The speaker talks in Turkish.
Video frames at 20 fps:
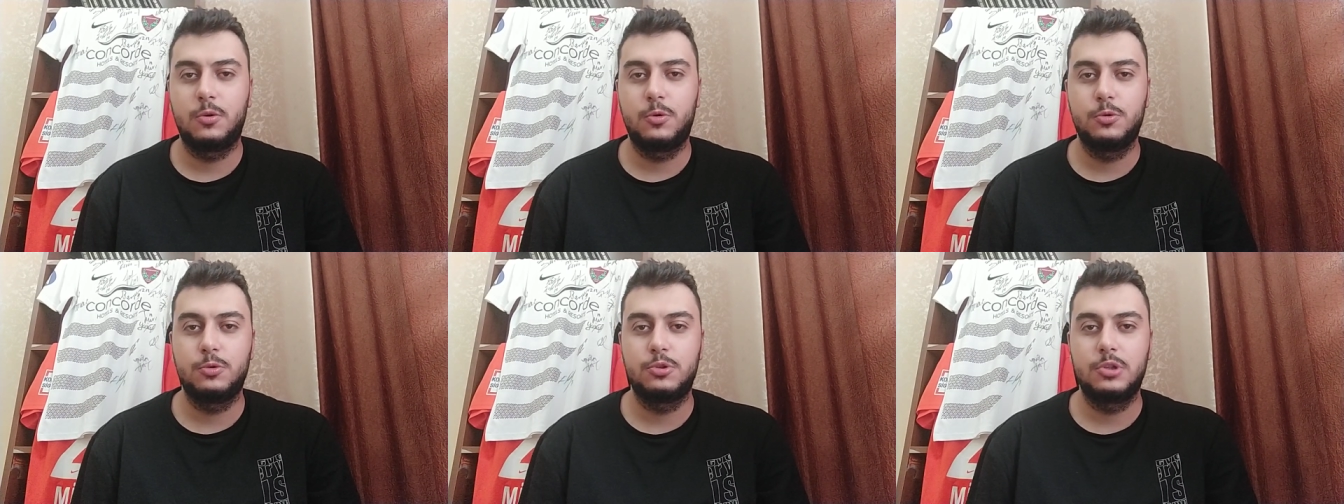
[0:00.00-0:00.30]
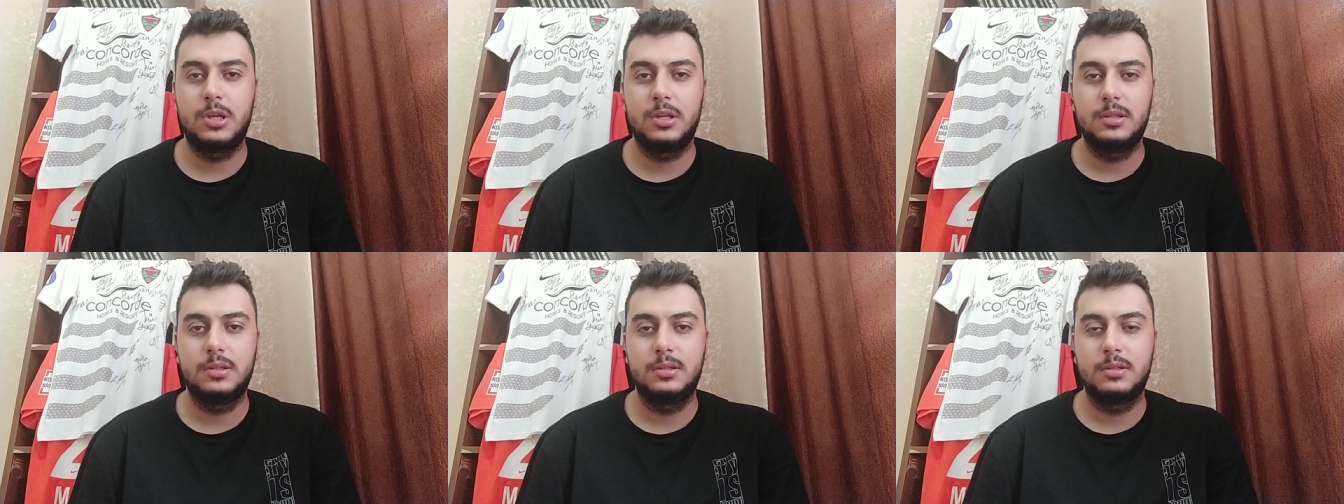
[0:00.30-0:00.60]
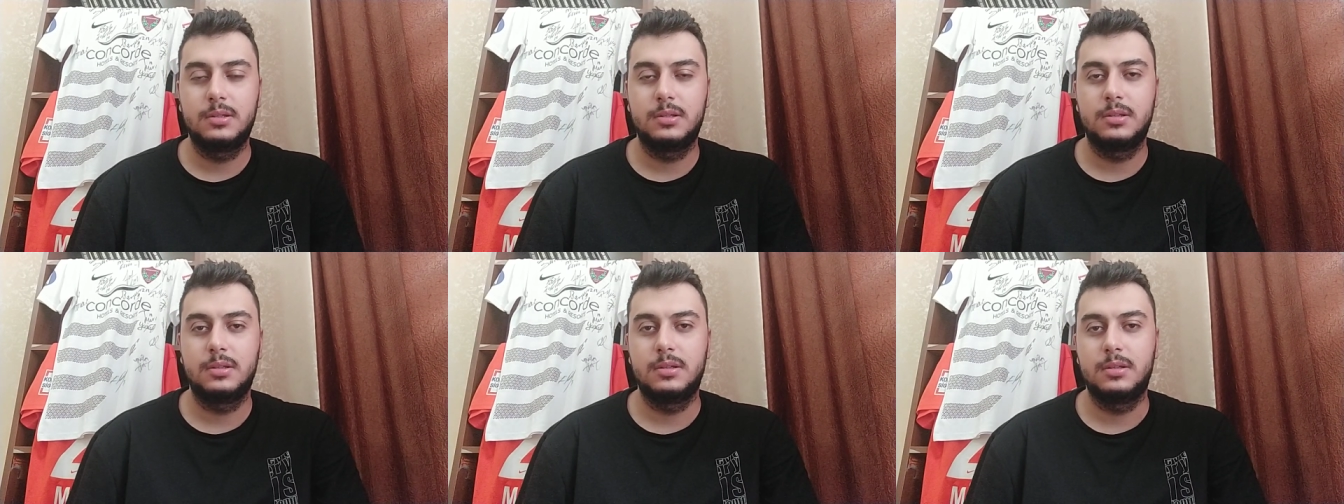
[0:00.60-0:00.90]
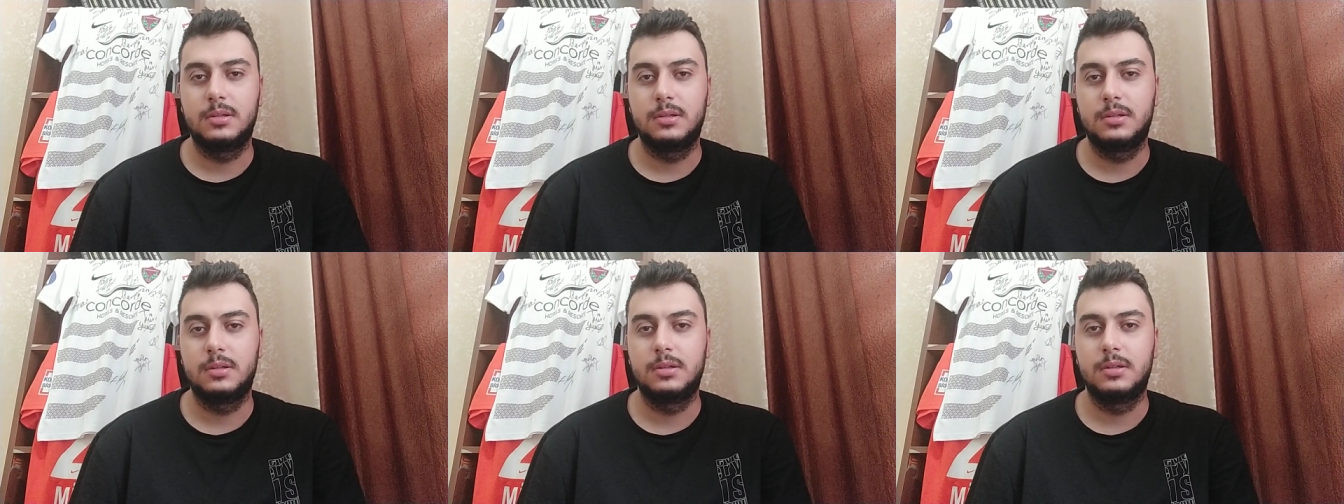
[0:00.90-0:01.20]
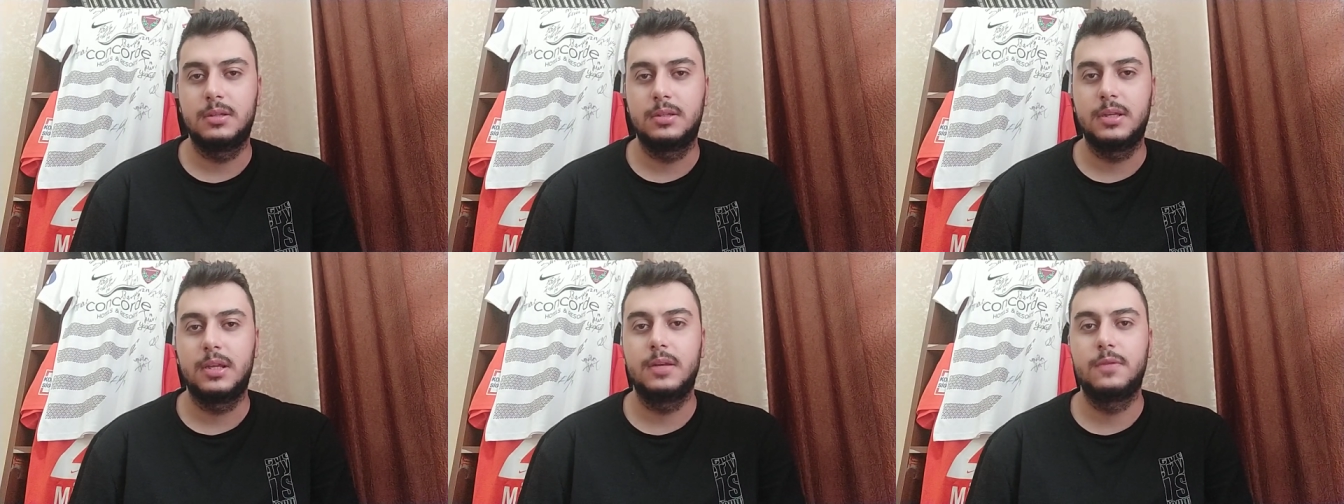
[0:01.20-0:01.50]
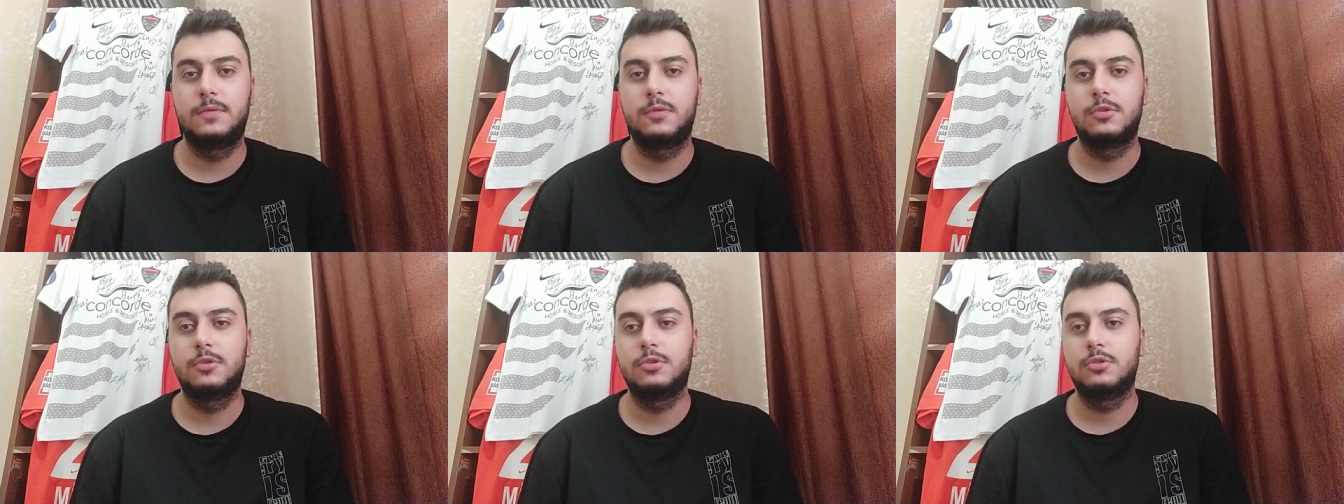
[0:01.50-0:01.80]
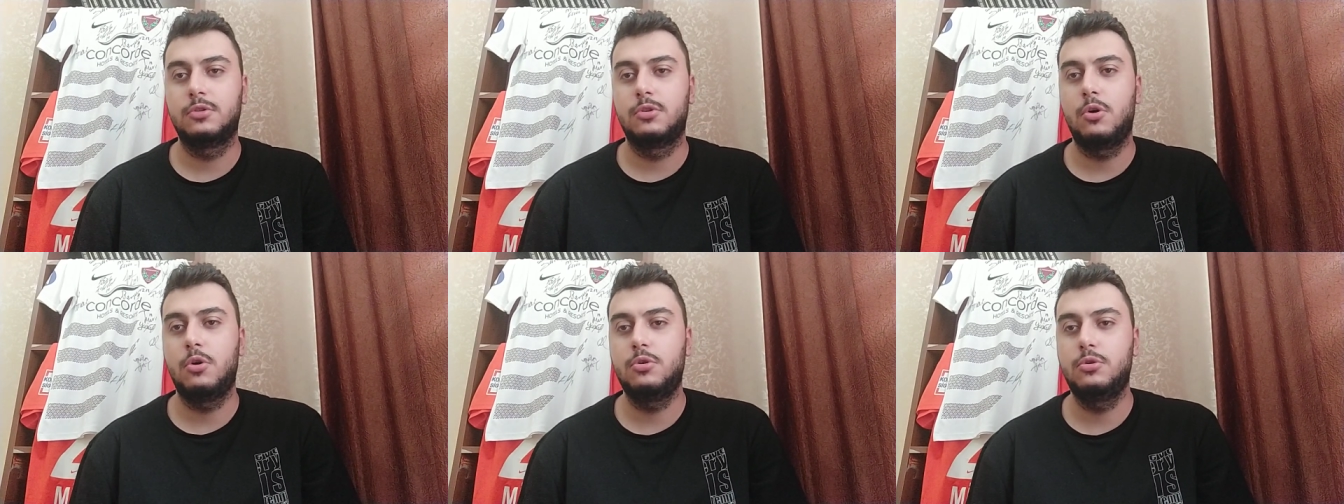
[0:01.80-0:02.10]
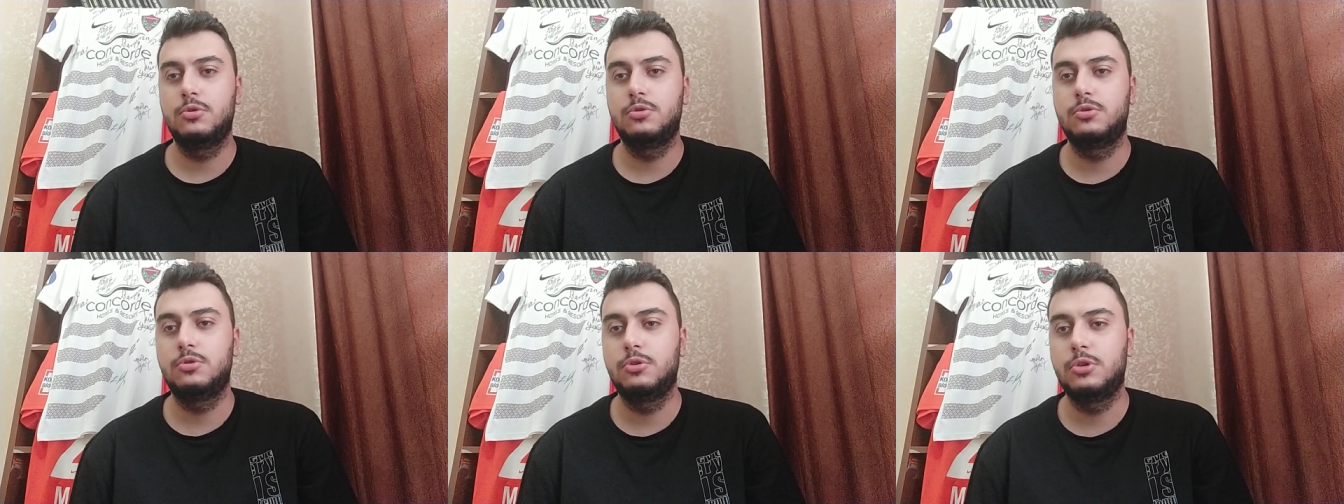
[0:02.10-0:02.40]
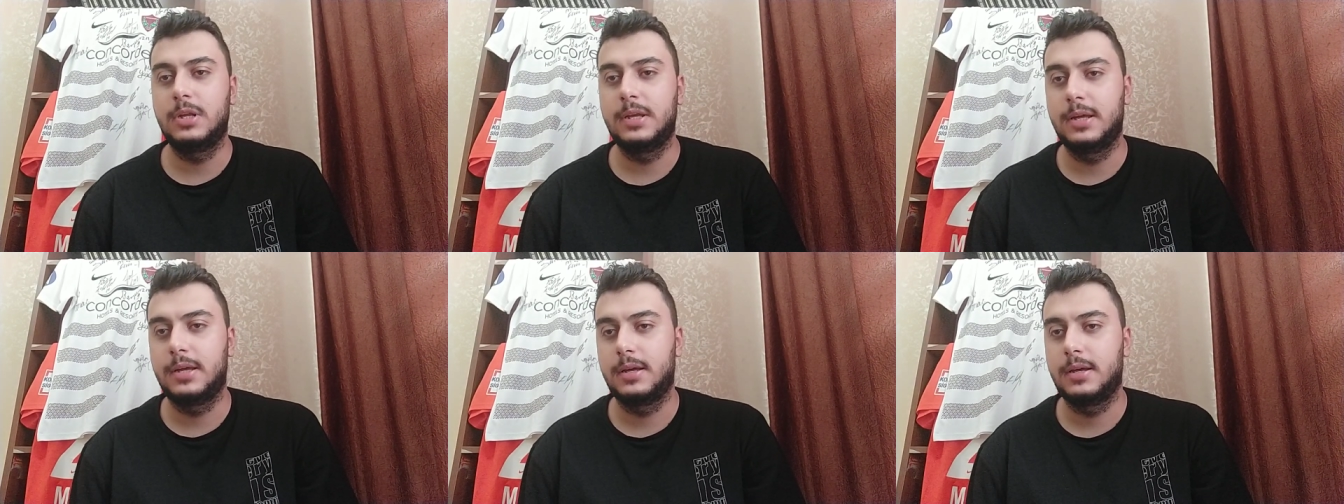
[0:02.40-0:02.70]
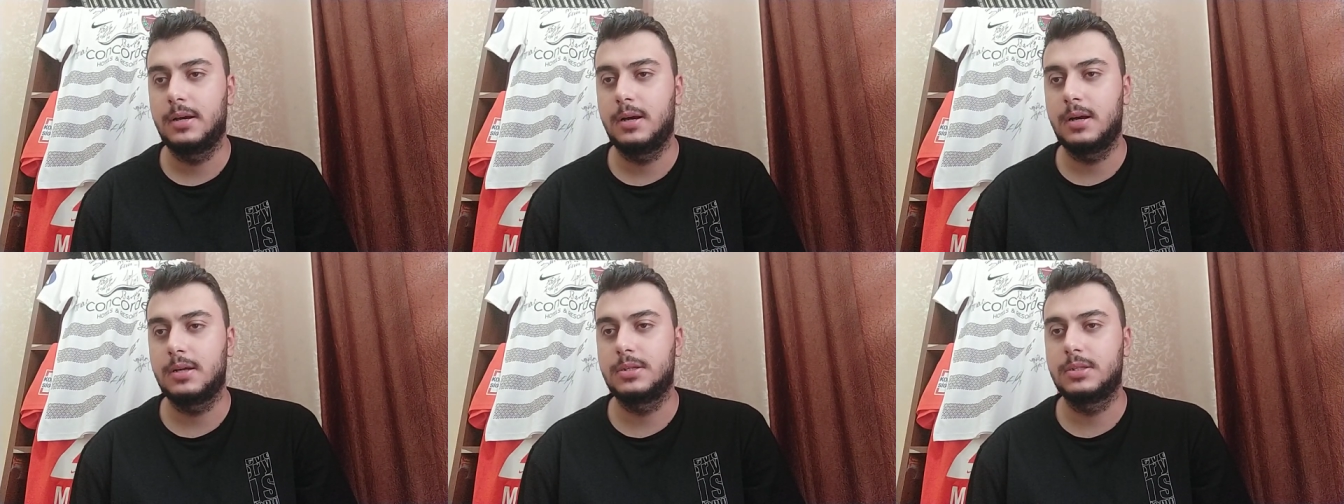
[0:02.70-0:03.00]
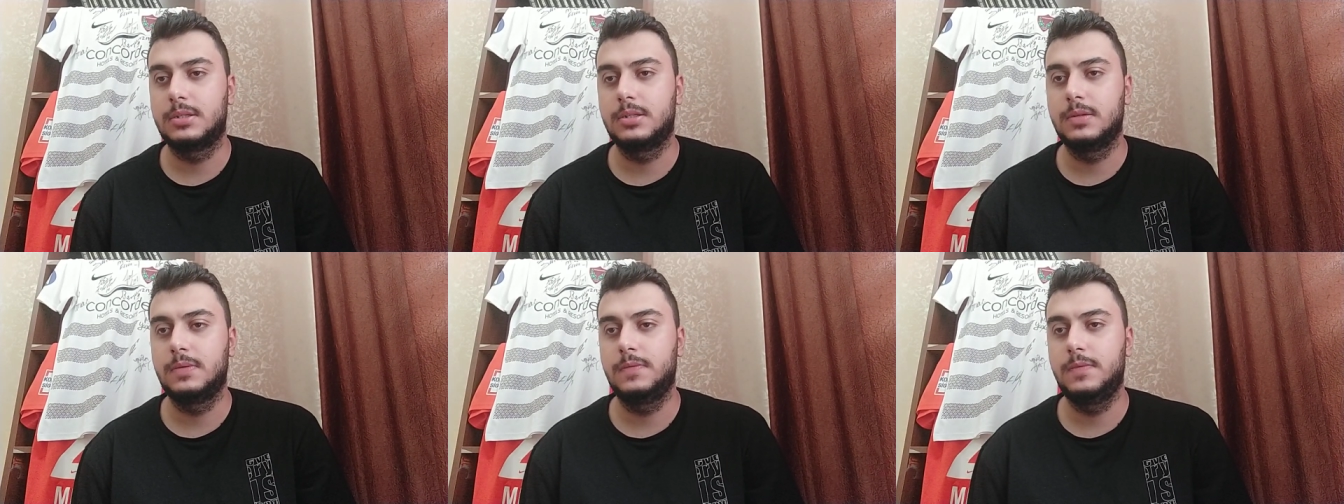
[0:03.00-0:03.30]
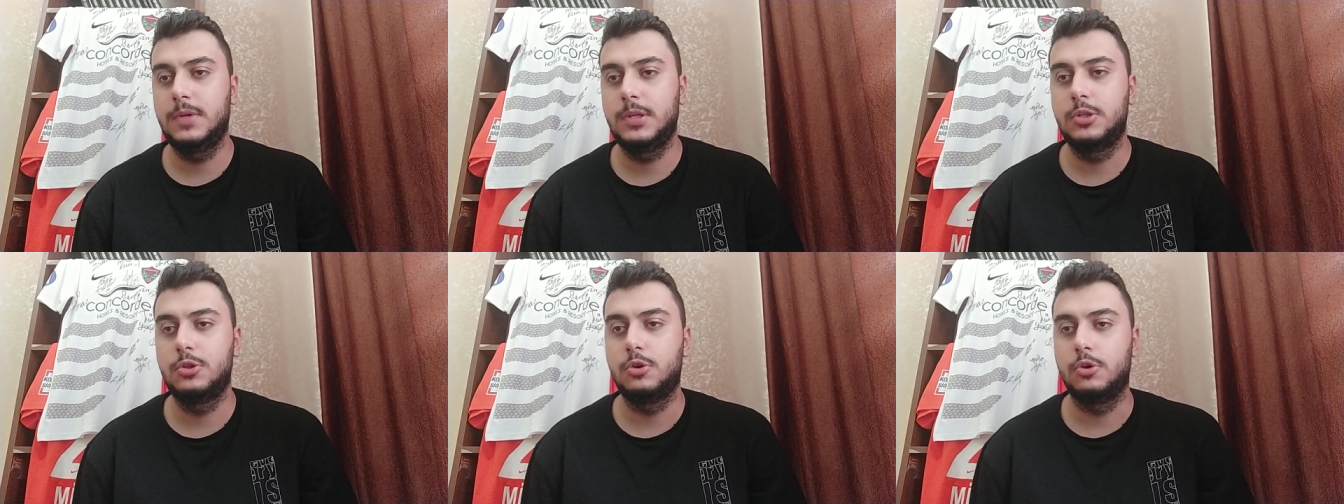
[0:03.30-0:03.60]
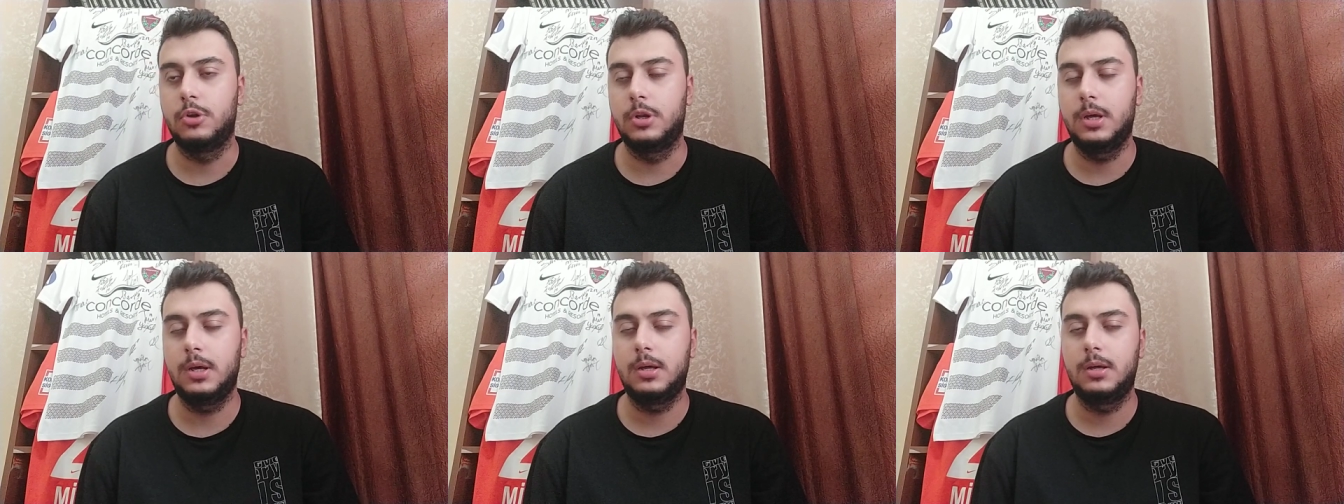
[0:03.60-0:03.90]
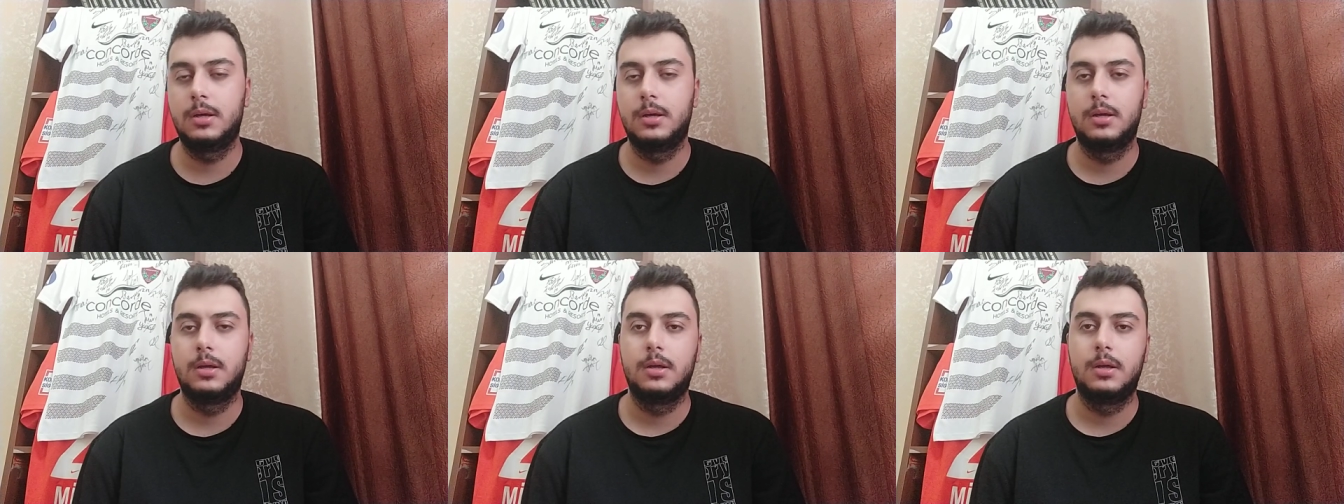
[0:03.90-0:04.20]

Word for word: O yüzden e, telefonun ön yüzüyle açtığım videoyla